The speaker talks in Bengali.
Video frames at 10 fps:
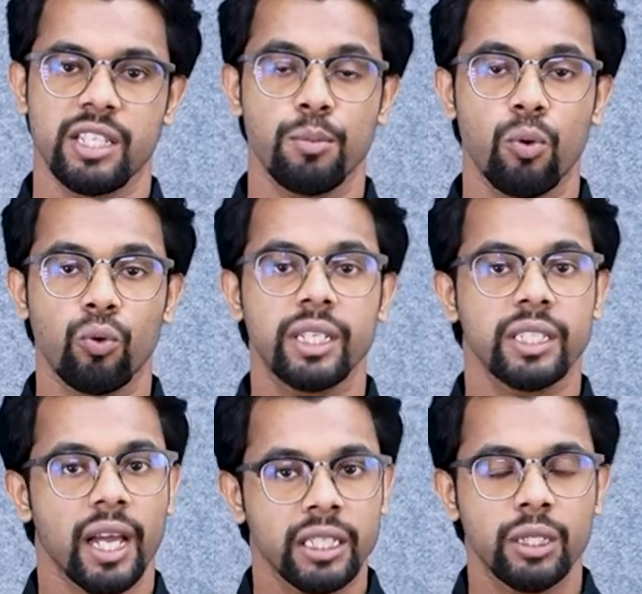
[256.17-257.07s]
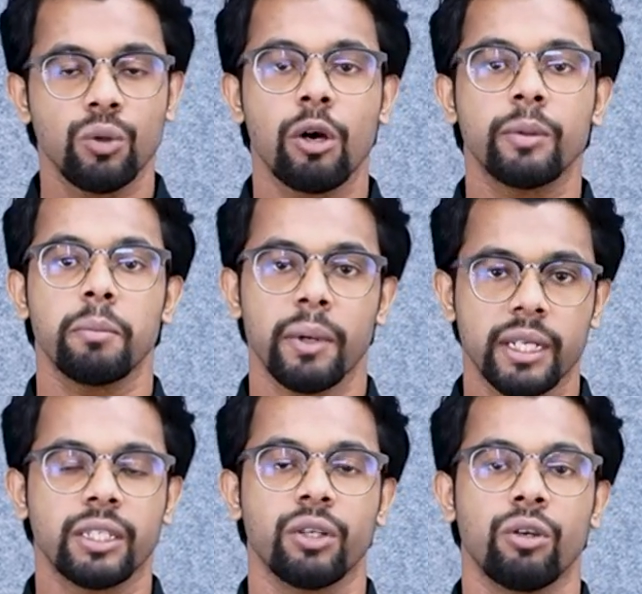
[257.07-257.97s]
মৌলিক চাহিদাগুলো আমাদের মেটাতে
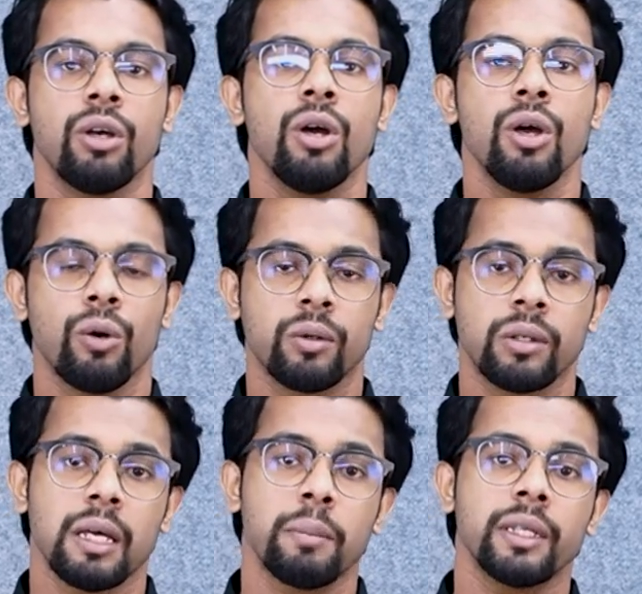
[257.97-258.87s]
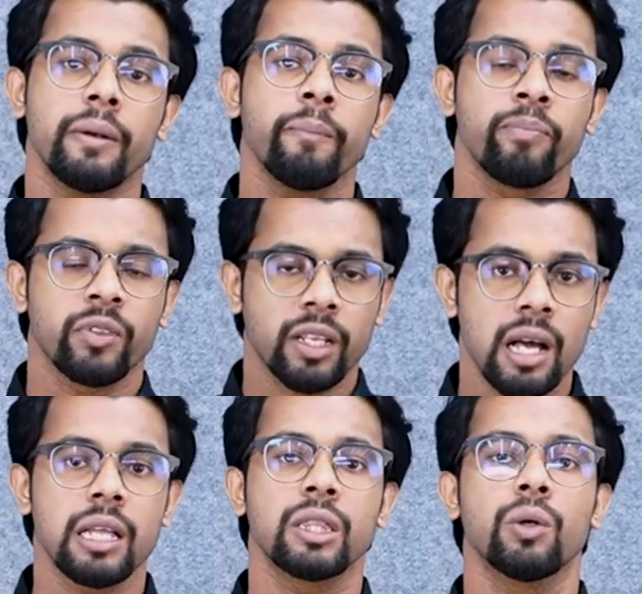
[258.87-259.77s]
হয় অর্থাৎ আমাদের
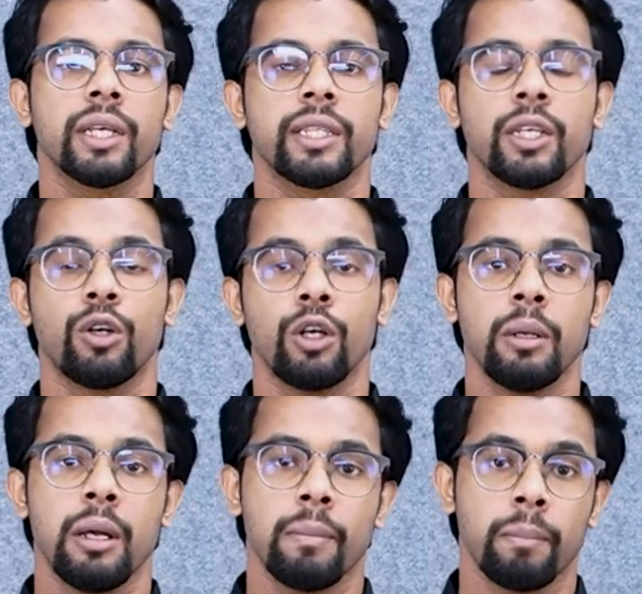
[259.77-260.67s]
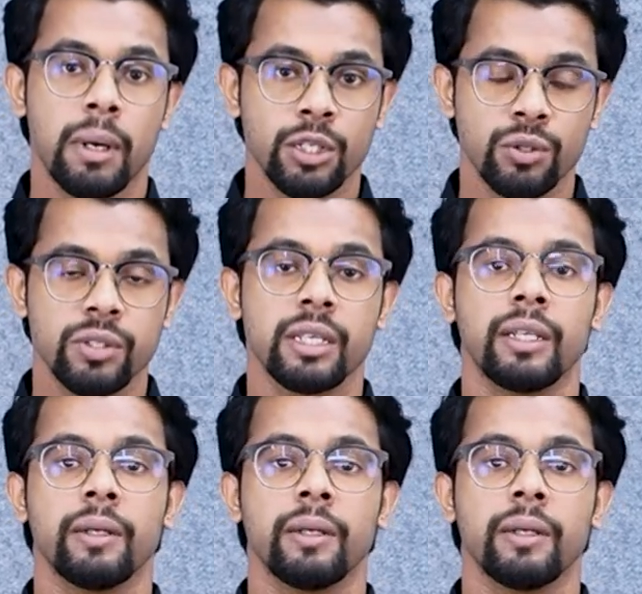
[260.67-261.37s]
খাদ্য খেতে হয় বাসস্থানে